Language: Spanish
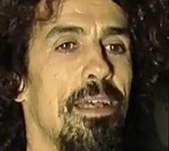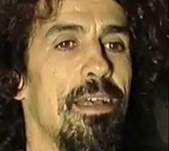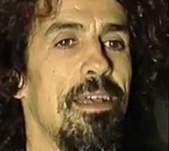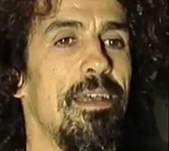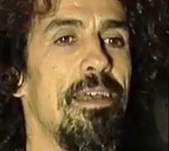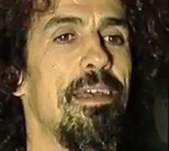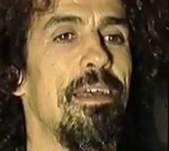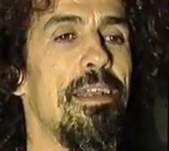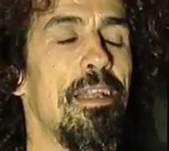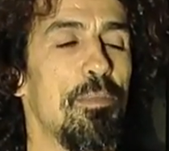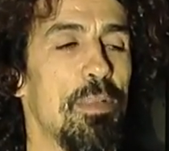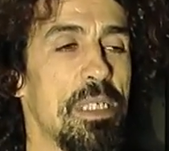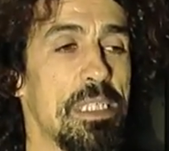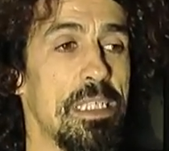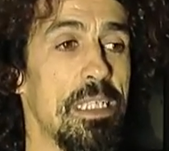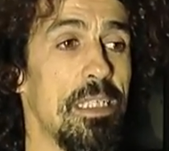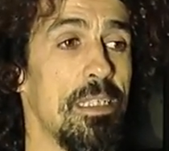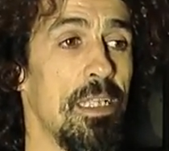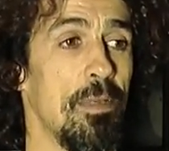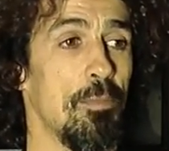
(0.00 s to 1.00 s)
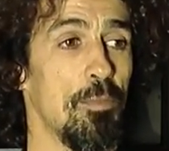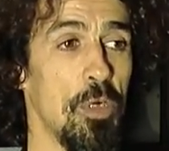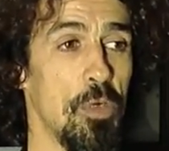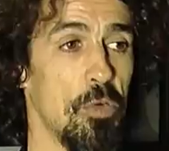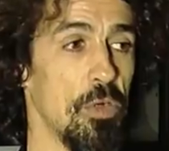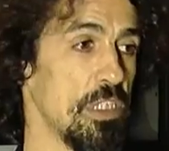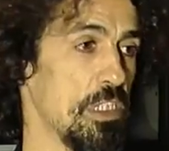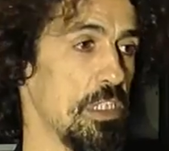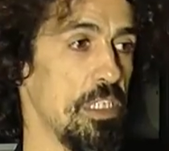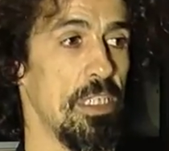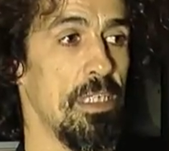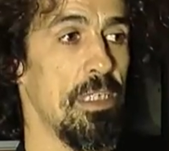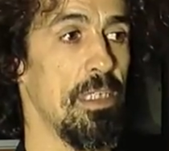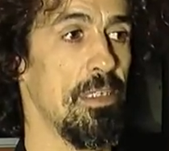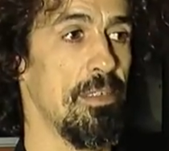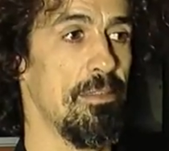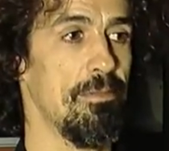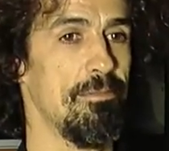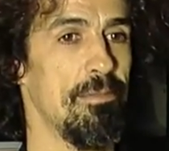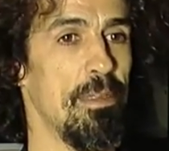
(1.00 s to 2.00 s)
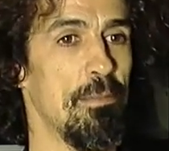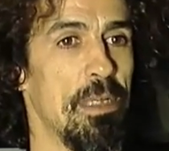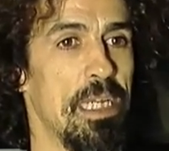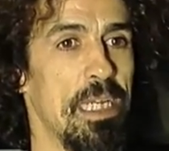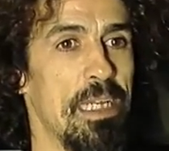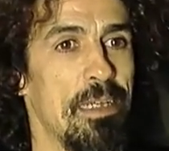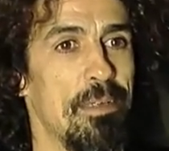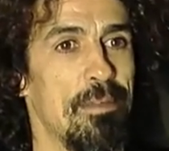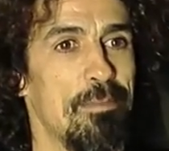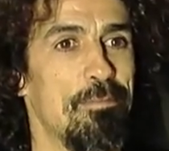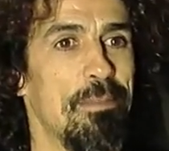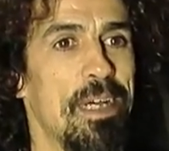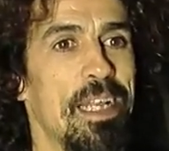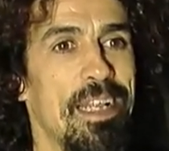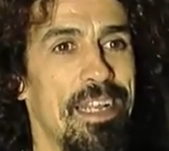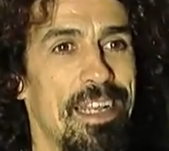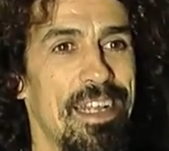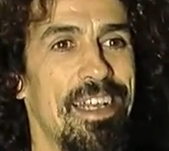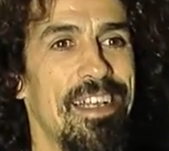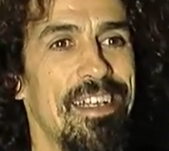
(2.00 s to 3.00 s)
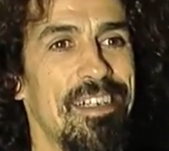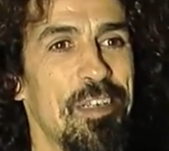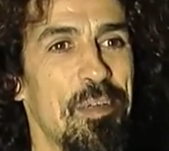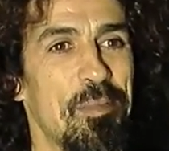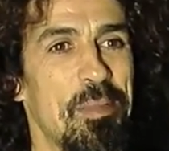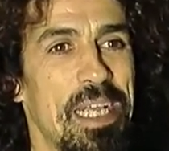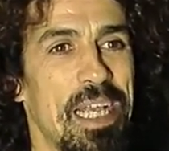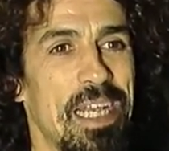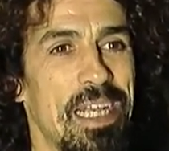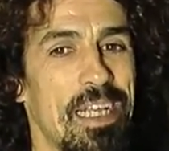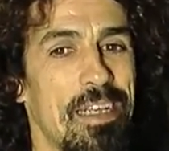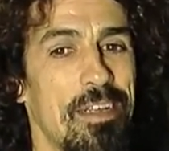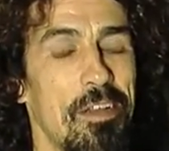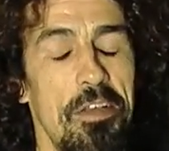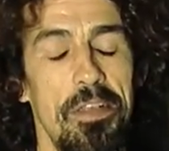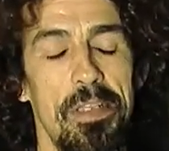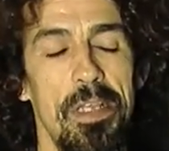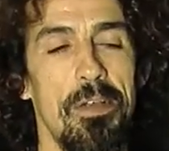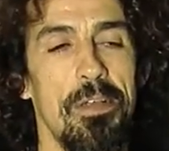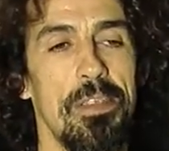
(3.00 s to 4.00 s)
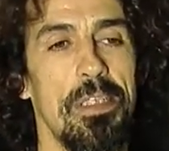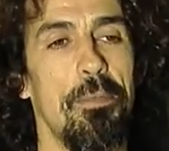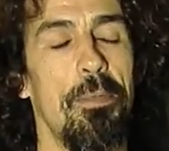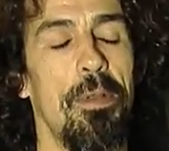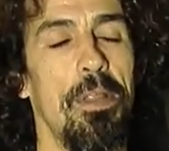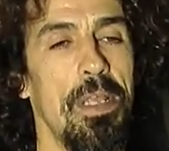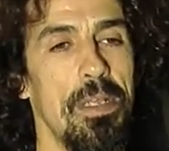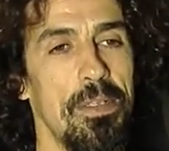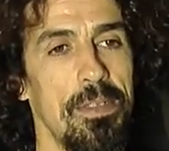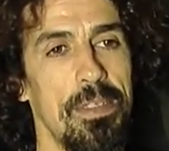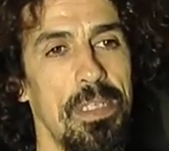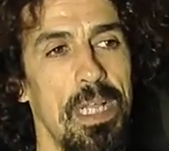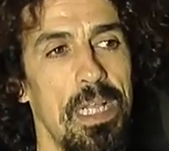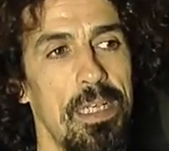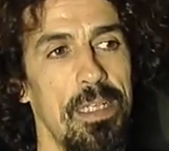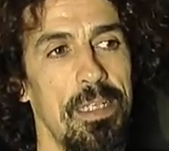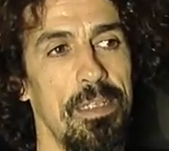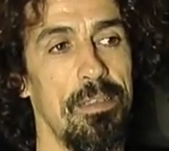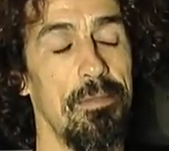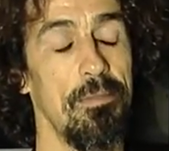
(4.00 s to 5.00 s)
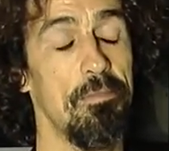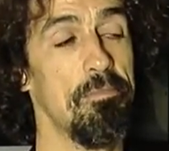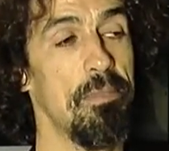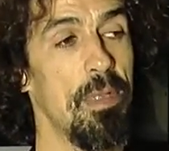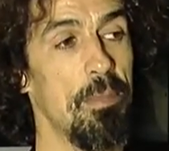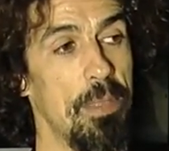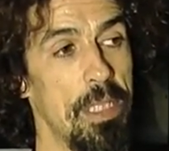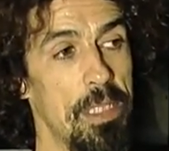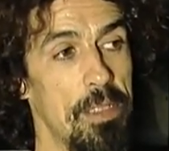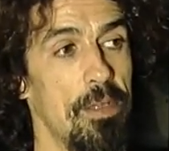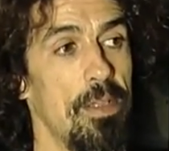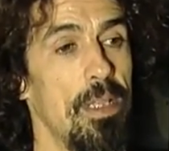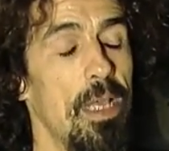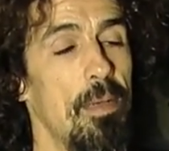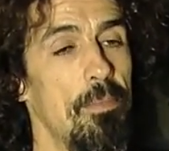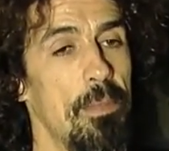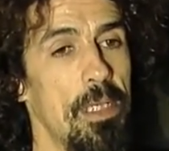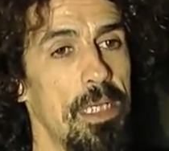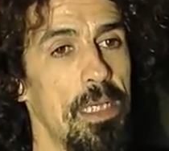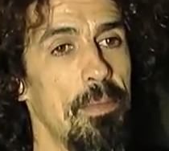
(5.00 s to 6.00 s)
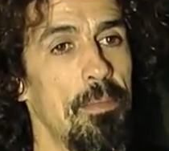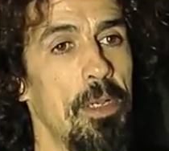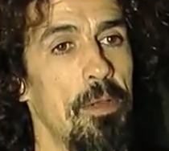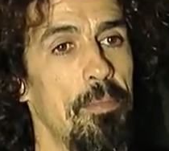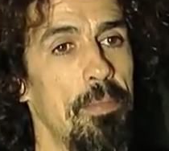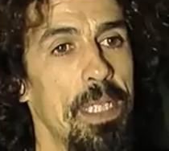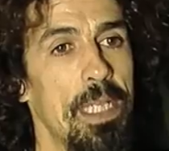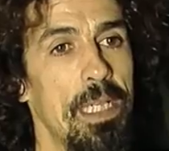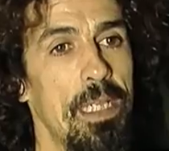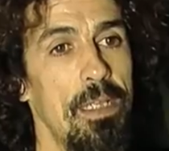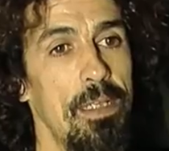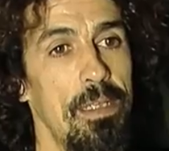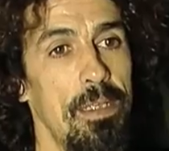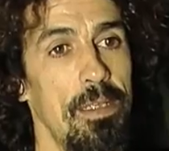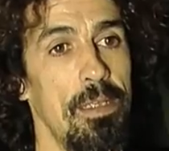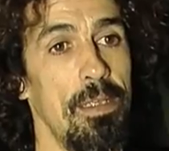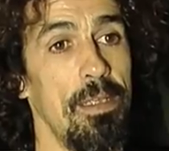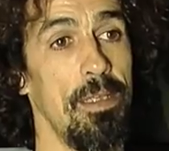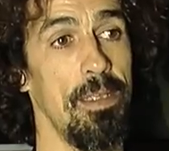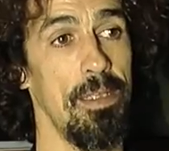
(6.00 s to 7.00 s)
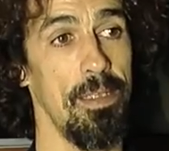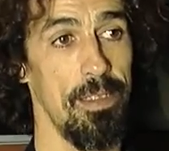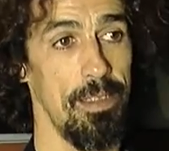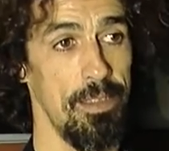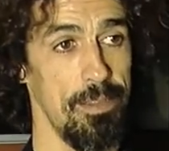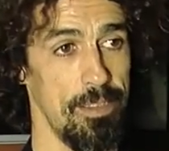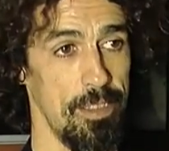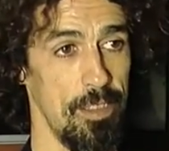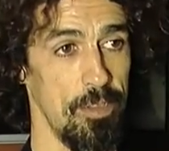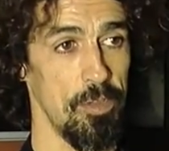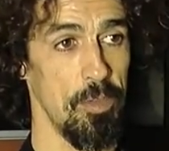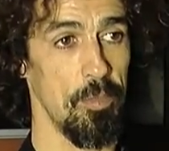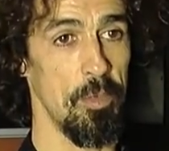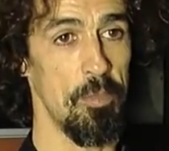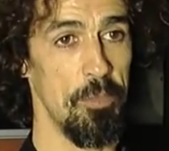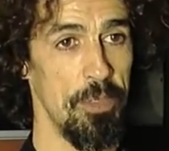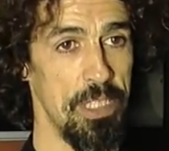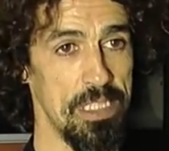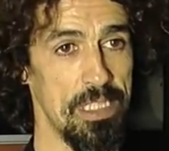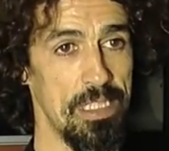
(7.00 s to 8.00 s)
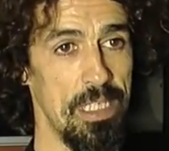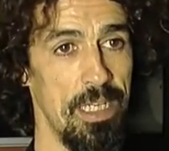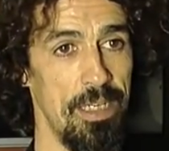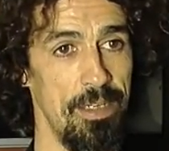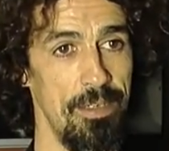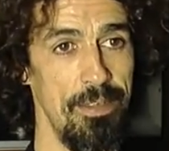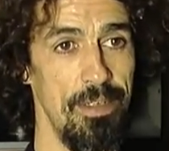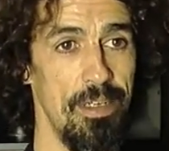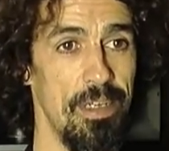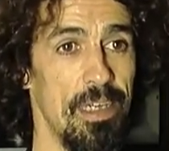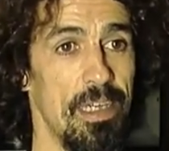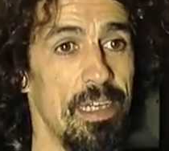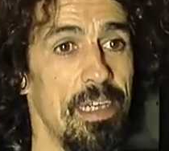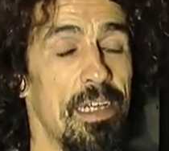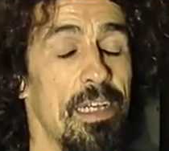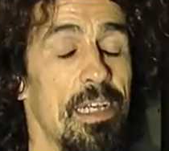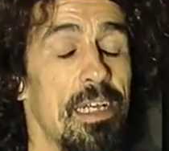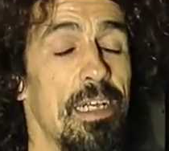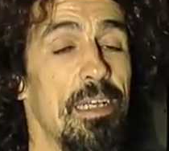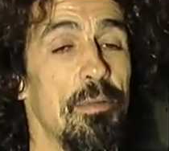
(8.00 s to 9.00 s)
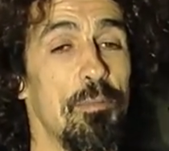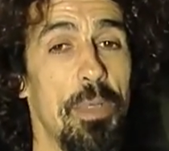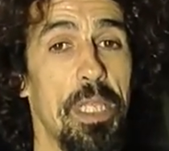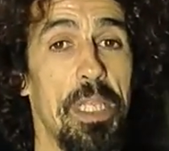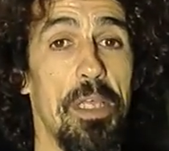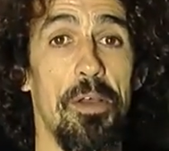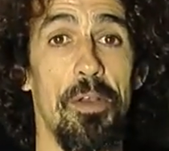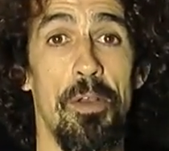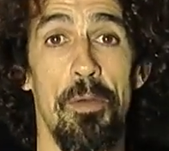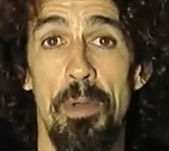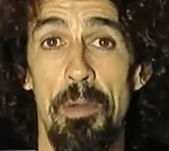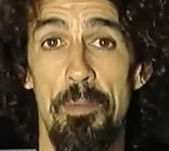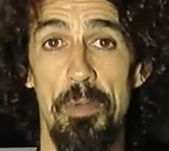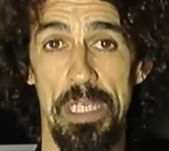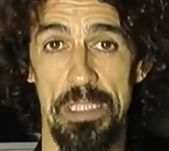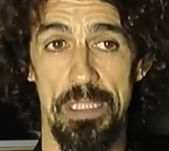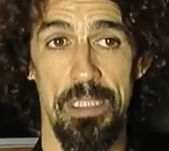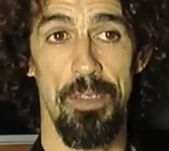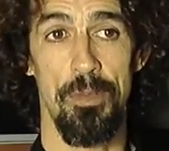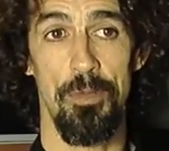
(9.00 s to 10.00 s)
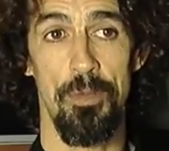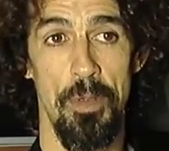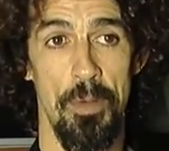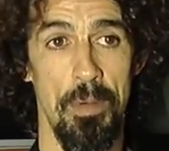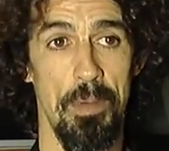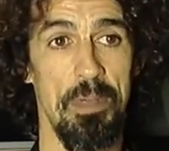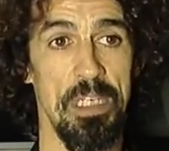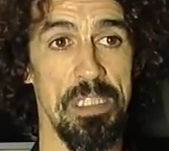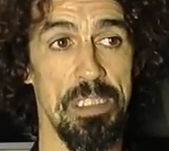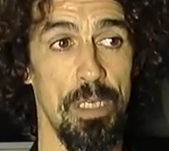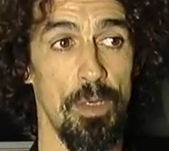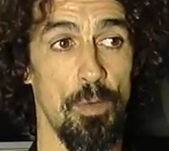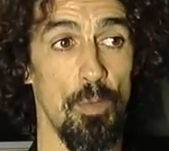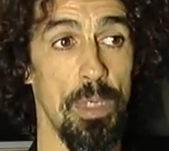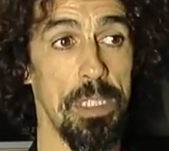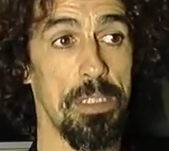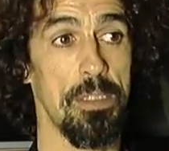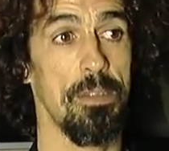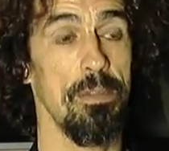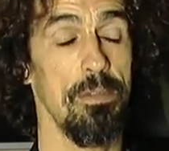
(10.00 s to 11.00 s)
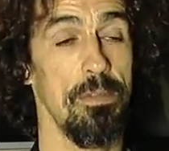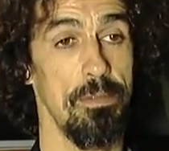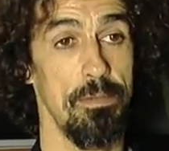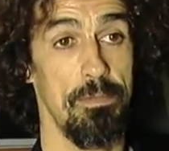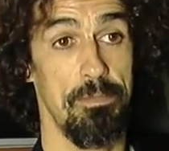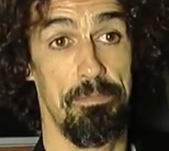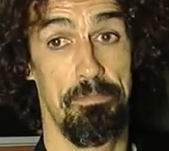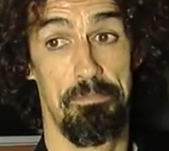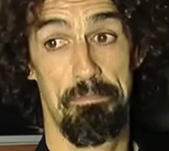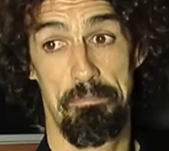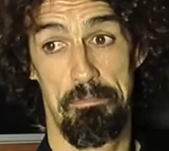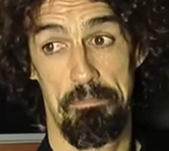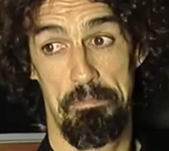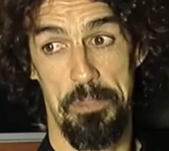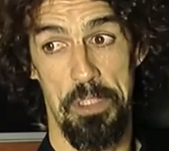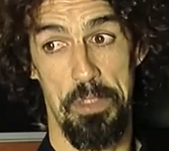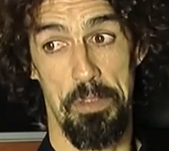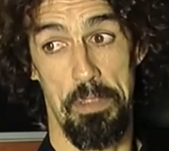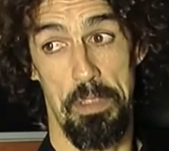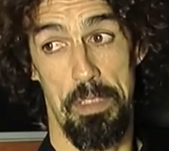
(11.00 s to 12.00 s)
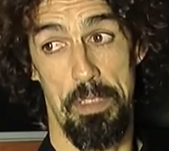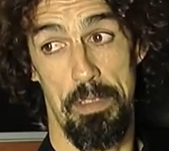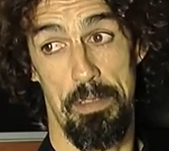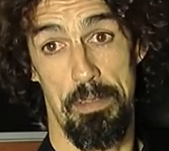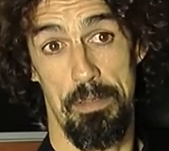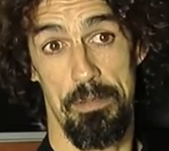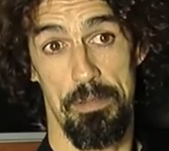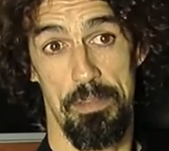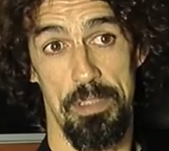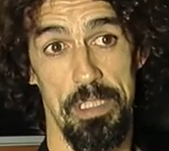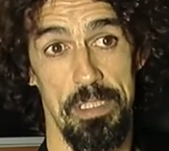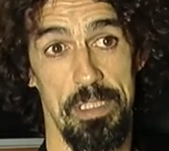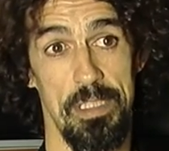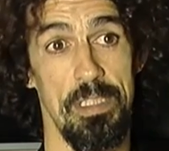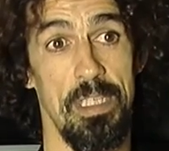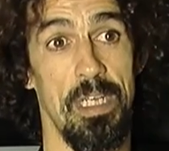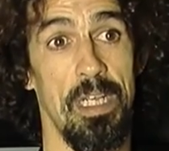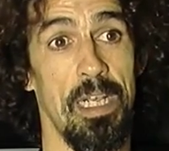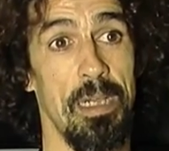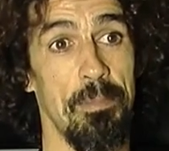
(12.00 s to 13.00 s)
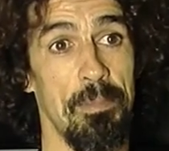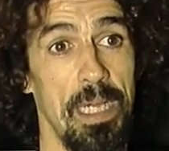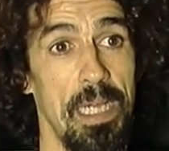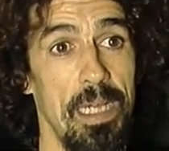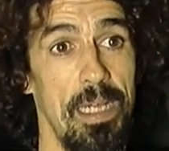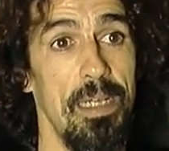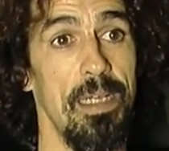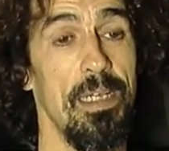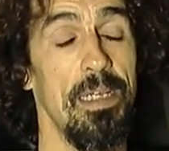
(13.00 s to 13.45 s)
eh, le presenté un poco así de, de mala manera el cómic aquel, ¿no? Y tengo este proyecto y tal, y él me dijo, déjame que me lo mire, y, se lo tomó muy en serio. Me dijo, no vamos a hacer uno, vamos a hacer cuatro. Yo dije, no sé si seré capaz.